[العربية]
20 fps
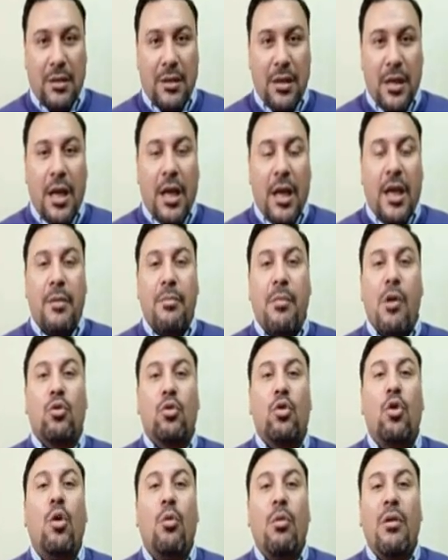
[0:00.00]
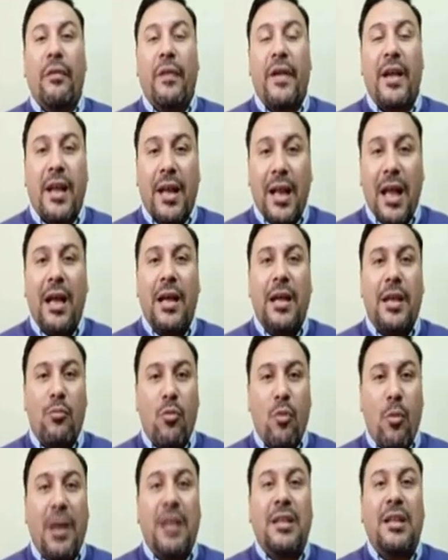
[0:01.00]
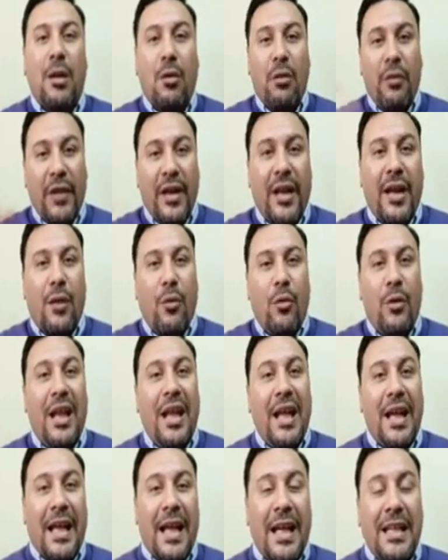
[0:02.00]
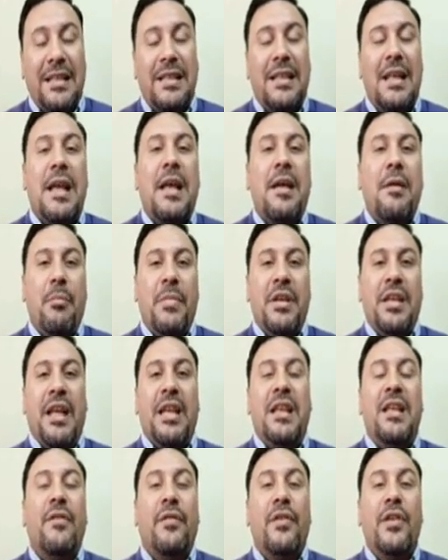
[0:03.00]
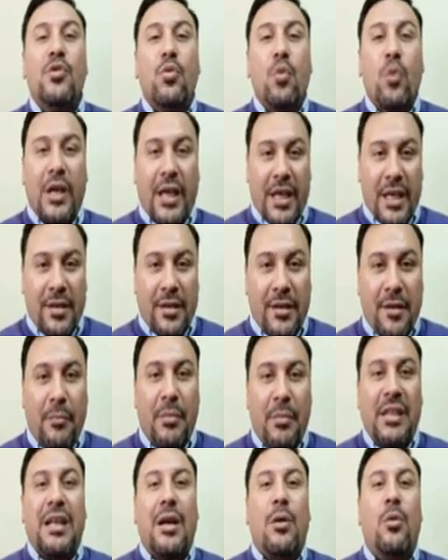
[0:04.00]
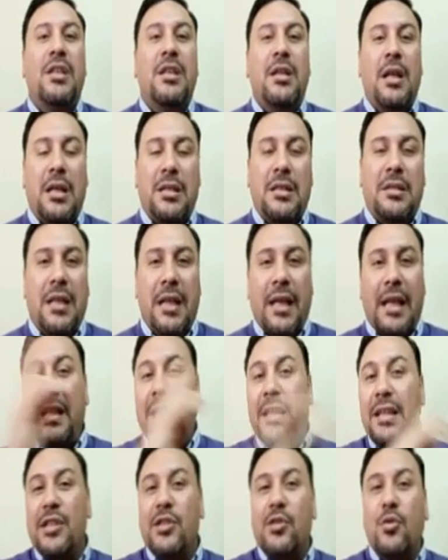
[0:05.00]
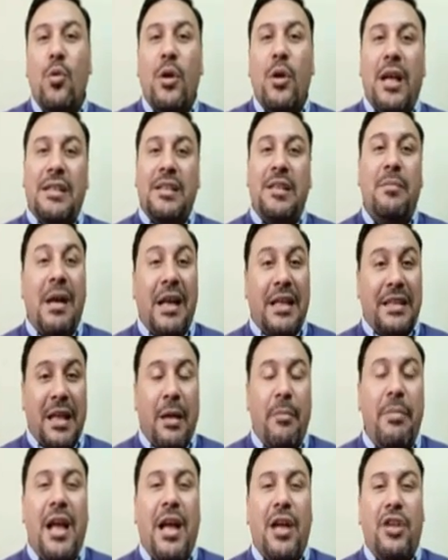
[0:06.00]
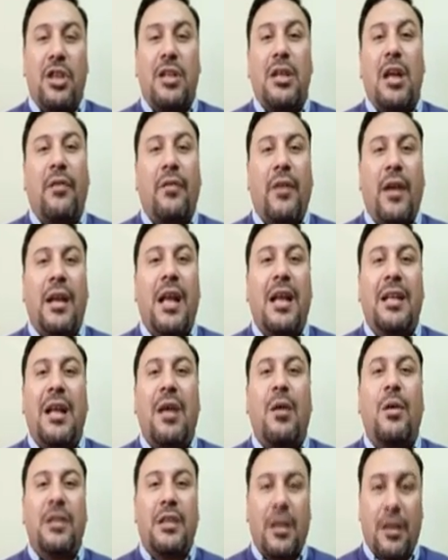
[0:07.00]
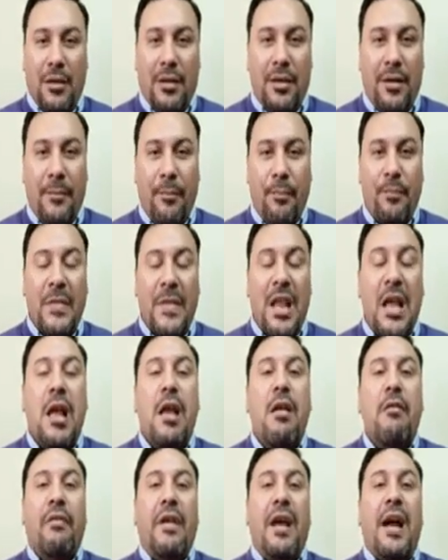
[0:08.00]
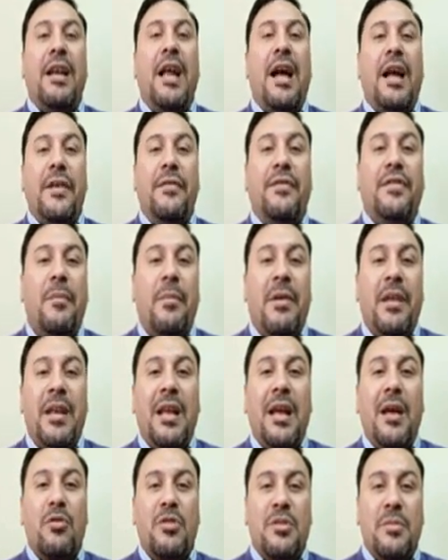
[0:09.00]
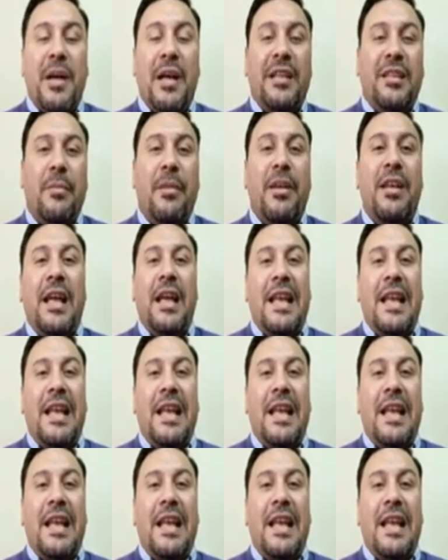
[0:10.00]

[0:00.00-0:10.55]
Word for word: حلو. الموضوع والفكره المبادره والفكره كلها جت من ان في زوجين متجوزين اصلا جات لي الزوجه دي مكتبي عشان ارفع لها دعوه طلاق أوكي. فانا عرفت منها وسمعت منها ايه